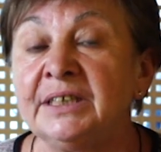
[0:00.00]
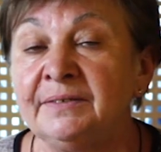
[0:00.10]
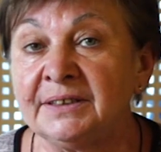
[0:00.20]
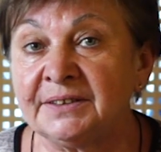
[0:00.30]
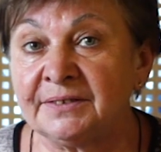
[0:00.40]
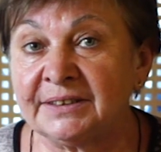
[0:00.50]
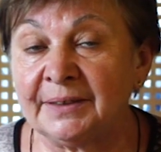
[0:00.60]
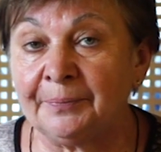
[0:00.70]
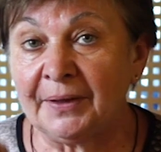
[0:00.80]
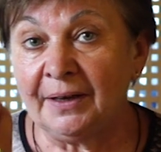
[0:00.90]

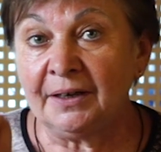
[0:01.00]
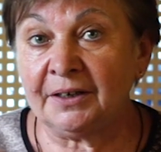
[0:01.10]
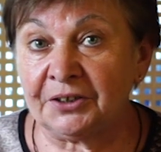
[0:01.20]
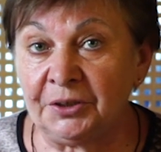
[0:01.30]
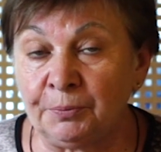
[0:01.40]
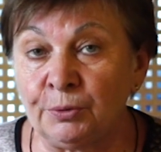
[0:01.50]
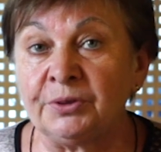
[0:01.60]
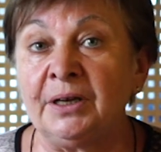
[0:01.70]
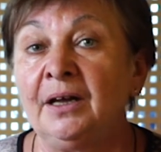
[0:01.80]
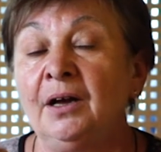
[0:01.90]
завязываться
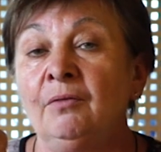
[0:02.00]
корнеплода.